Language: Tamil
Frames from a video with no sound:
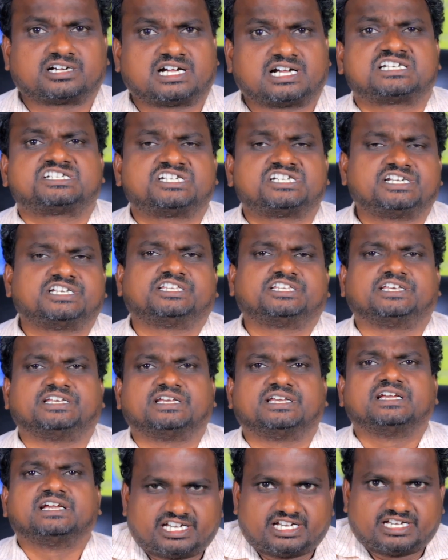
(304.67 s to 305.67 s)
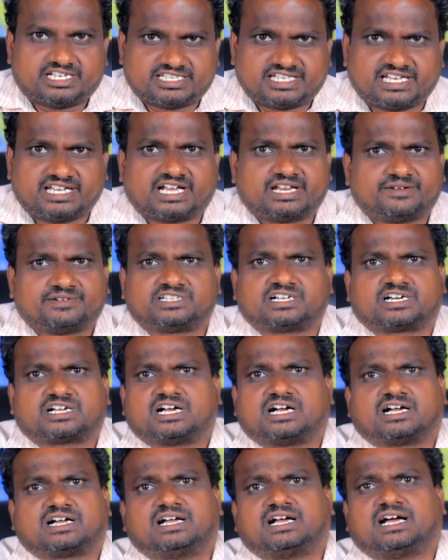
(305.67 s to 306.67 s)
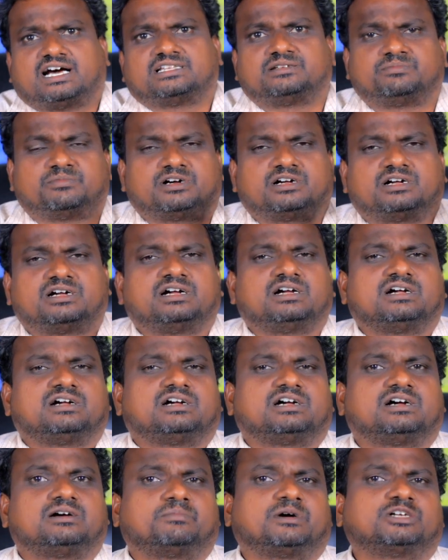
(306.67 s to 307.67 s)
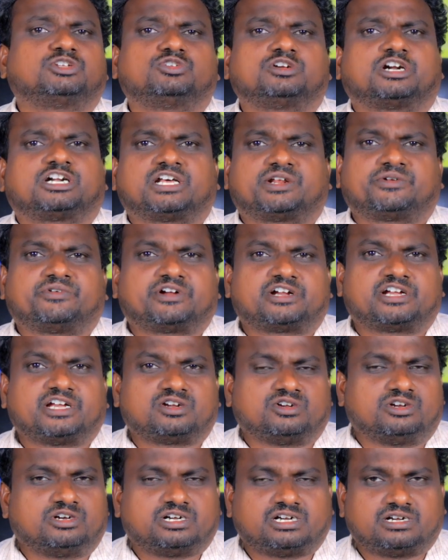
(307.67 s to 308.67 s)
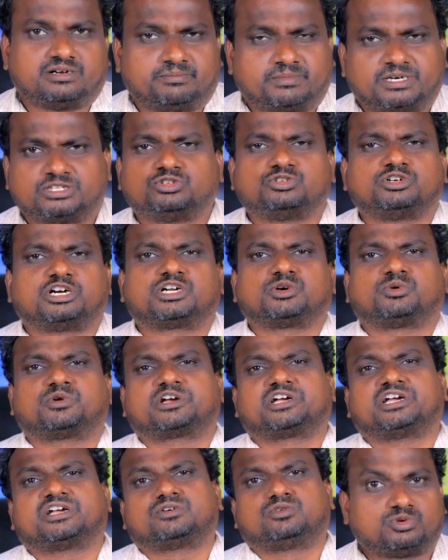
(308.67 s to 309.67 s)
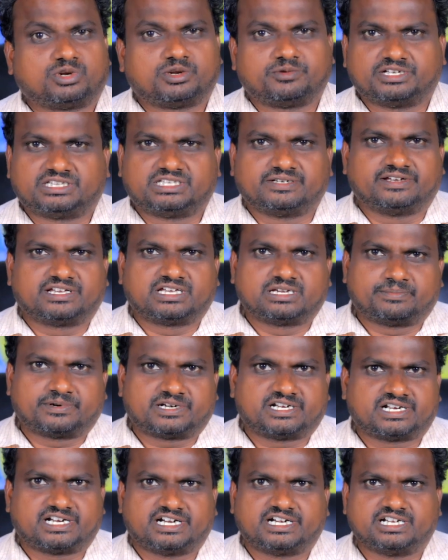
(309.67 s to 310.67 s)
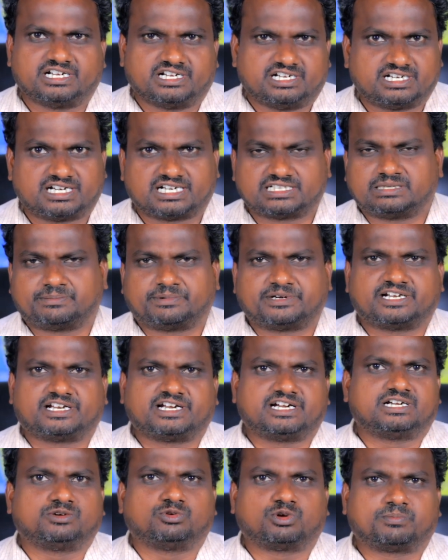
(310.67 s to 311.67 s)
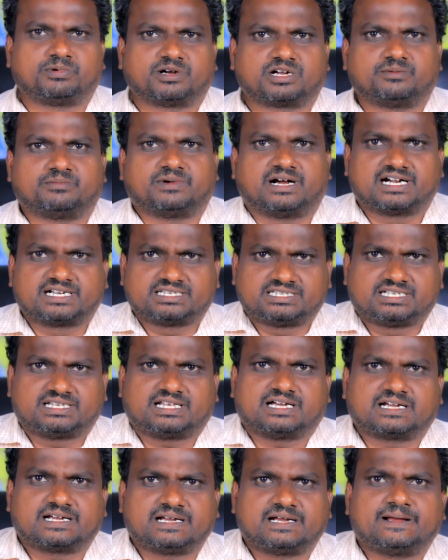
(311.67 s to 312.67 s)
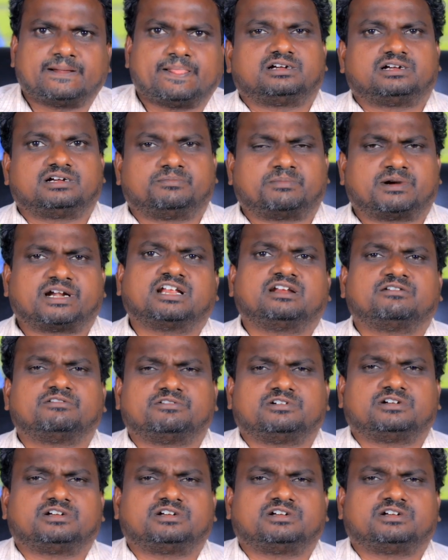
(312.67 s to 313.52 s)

கட்சி நிதி இதை அறிவதற்காக அது மது நெட்வொர்க்கை மது நெட்வொர்க்கை குறிவைத்து வைக்கப்பட்ட ரெய்டு நடத்தப்பட்ட ரெய்டு ஒரு பக்கம் அடுத்ததாக மணல்